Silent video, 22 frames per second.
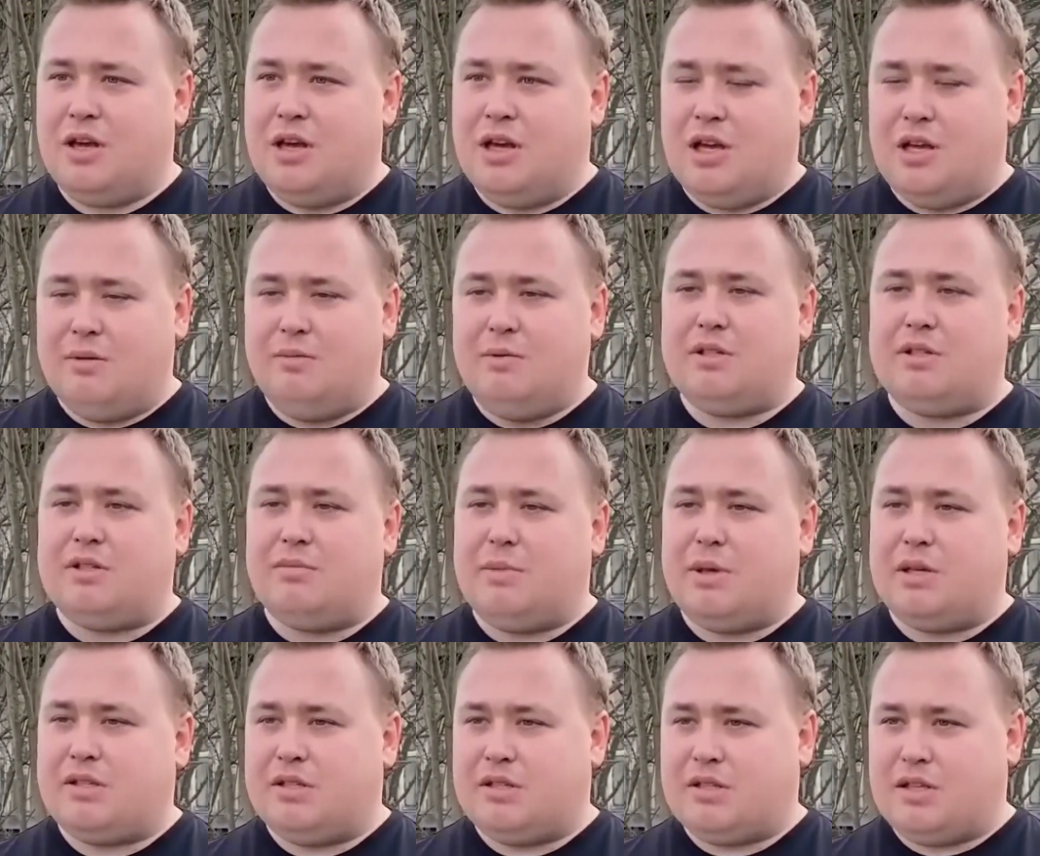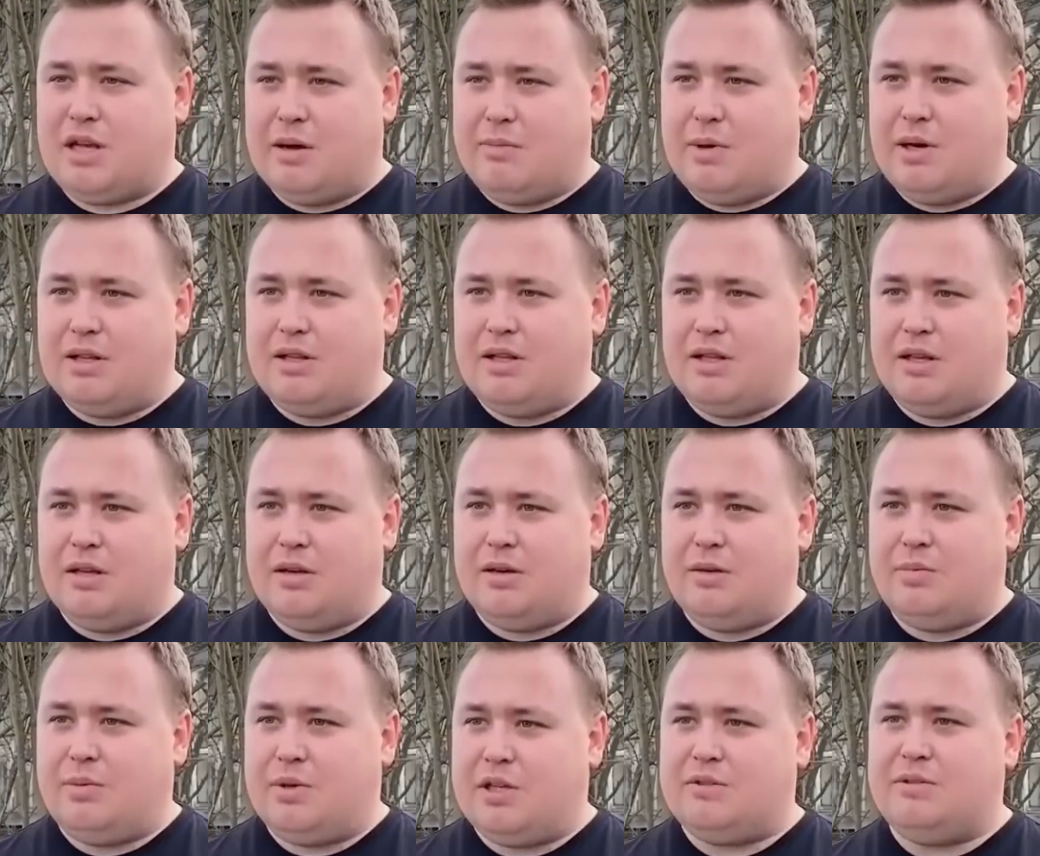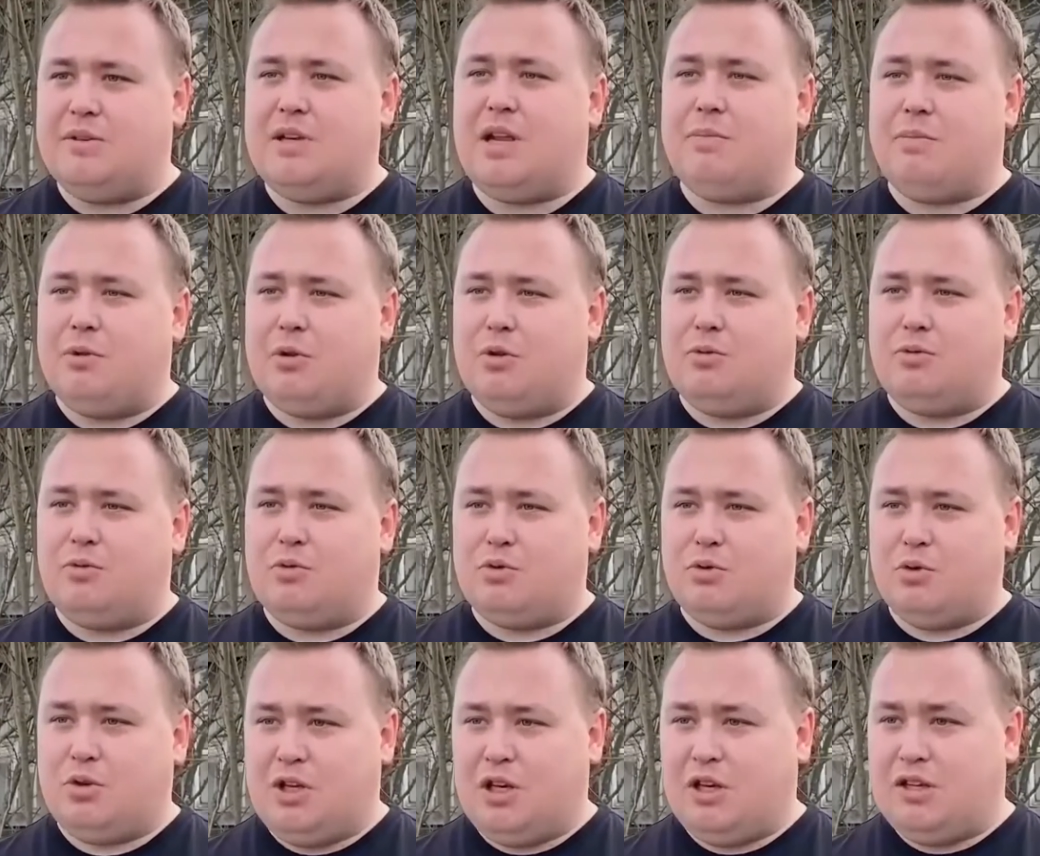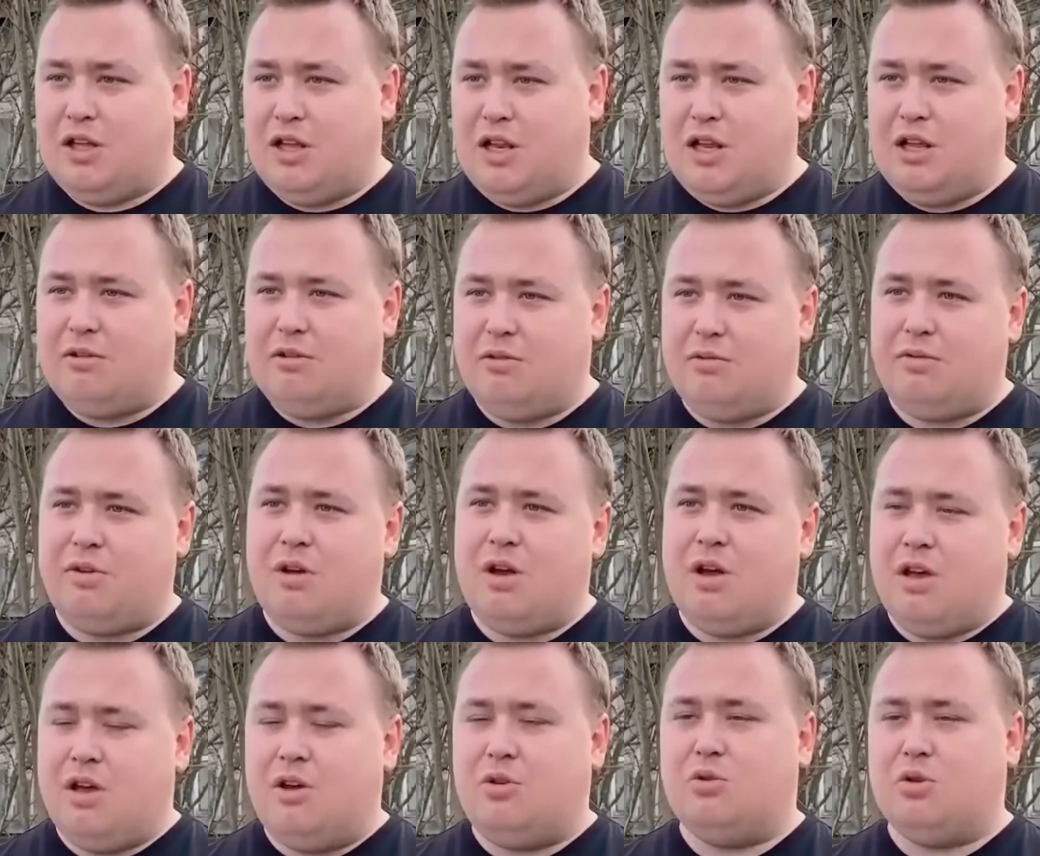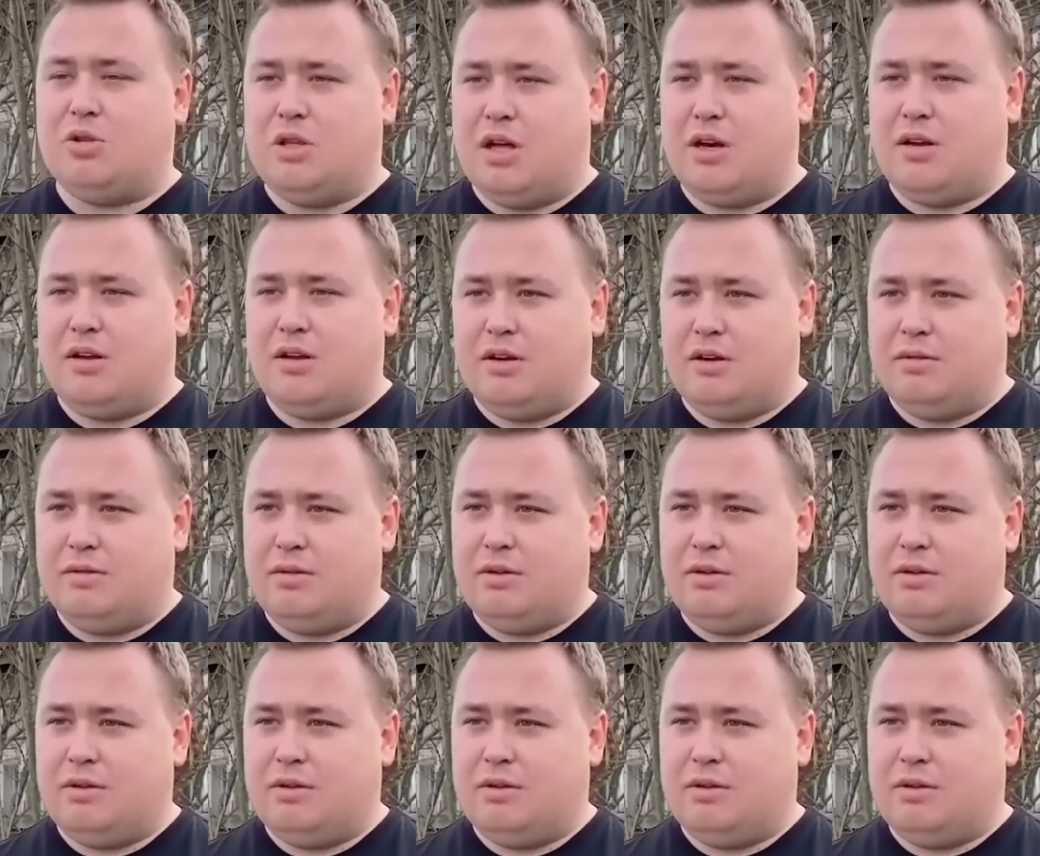И мы совместно с командой произвели опиловку сухих деревьев и кустарников.